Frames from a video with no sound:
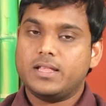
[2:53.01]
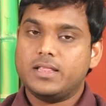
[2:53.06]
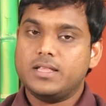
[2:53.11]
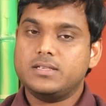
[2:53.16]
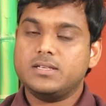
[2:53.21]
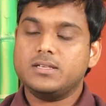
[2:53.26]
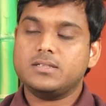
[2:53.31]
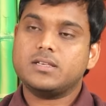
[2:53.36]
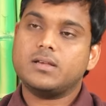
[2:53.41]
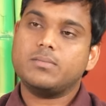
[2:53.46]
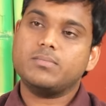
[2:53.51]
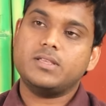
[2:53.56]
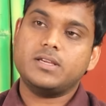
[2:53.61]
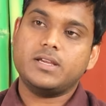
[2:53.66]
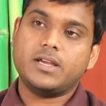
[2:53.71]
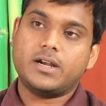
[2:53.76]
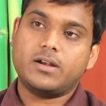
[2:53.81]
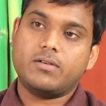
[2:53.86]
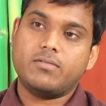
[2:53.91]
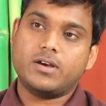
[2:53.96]
దిస్ ఈస్
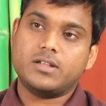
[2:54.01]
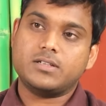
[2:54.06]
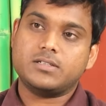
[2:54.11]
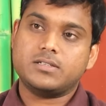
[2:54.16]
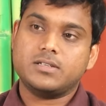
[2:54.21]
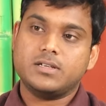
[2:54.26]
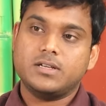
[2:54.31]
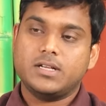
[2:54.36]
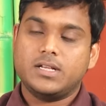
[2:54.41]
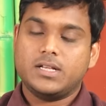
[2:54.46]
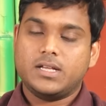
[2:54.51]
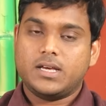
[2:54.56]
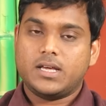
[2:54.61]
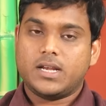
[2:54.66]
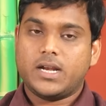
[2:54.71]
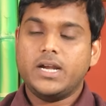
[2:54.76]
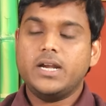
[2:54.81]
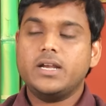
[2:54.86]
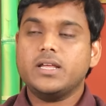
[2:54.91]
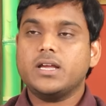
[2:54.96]
సంథింగ్ అడ్వాన్స్డ్
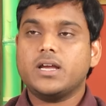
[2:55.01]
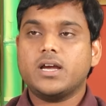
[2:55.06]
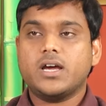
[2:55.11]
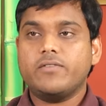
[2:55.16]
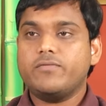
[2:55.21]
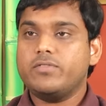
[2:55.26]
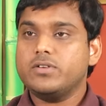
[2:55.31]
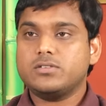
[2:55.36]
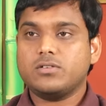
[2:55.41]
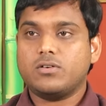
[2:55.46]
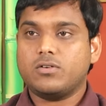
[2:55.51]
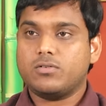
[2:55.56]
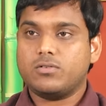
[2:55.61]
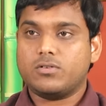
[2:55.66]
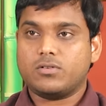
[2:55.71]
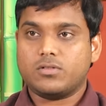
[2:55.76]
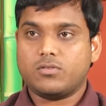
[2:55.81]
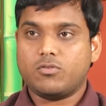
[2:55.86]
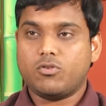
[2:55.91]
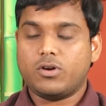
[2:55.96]
రెండింటికి కన్ఫ్యూజ్
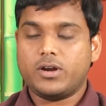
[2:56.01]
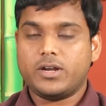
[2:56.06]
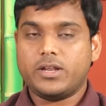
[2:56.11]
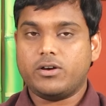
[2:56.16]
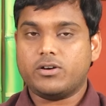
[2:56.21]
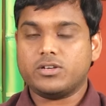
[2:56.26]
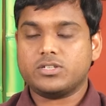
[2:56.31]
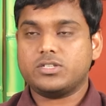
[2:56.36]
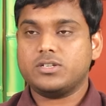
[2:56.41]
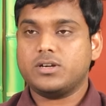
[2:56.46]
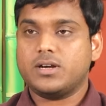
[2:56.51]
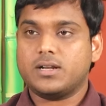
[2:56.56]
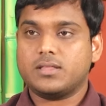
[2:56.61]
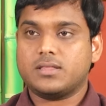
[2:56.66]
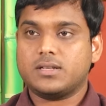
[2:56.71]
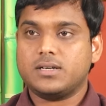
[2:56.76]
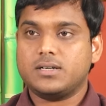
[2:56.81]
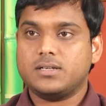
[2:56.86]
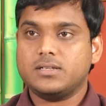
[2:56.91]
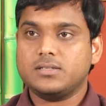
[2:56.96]
అవ్వకూడదు ఒకటి
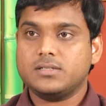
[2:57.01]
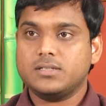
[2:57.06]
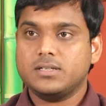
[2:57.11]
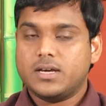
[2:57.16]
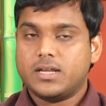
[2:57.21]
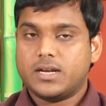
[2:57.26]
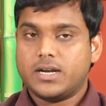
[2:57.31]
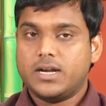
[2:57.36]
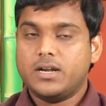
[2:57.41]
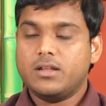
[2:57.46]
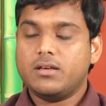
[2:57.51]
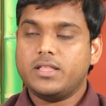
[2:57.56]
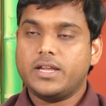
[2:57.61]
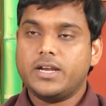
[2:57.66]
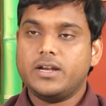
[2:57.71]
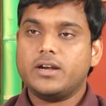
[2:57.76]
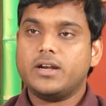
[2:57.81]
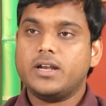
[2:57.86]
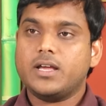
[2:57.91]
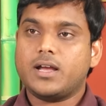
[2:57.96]
ఆస్టియోఆర్థరైటిస్ రెండోది
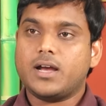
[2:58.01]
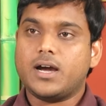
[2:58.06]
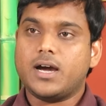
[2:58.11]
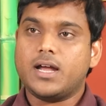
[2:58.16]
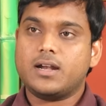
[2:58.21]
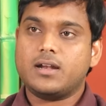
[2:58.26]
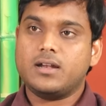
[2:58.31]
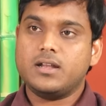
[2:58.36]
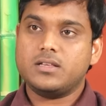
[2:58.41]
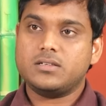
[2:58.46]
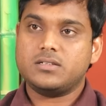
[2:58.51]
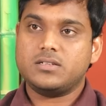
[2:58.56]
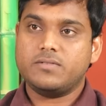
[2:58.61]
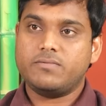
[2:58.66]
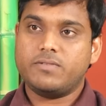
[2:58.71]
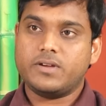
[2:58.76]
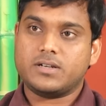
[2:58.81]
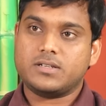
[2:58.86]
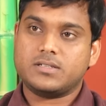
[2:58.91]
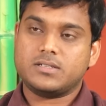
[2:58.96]
ఏంటంటే కార్టిలేజ్
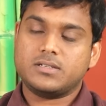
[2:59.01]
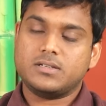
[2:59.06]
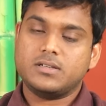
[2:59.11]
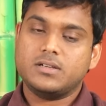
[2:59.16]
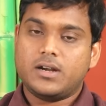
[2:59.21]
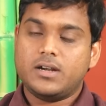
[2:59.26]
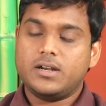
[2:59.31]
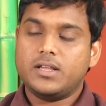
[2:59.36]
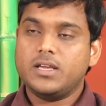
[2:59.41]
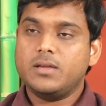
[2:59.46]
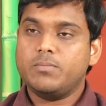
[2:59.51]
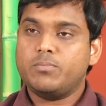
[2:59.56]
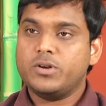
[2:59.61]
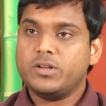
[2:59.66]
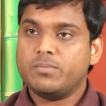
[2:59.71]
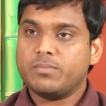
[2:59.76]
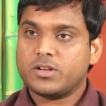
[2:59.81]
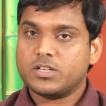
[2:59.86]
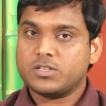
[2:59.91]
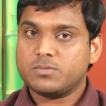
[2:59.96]
డిఫెక్ట్స్ అంటే ఇప్పుడు
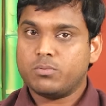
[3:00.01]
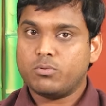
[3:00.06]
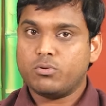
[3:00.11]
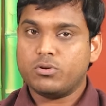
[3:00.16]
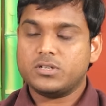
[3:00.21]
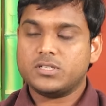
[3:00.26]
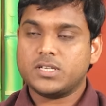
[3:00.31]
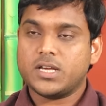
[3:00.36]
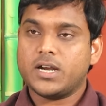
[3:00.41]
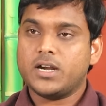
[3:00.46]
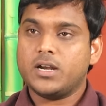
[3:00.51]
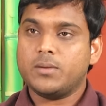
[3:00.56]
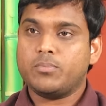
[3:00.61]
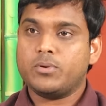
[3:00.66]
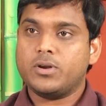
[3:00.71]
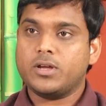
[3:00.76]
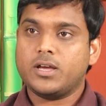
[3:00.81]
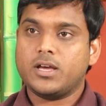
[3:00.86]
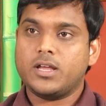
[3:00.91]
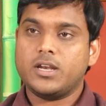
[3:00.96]
మన స్పోర్ట్స్
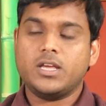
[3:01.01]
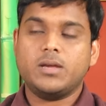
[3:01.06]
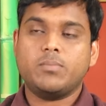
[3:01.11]
ఆడేటప్పుడు కానీ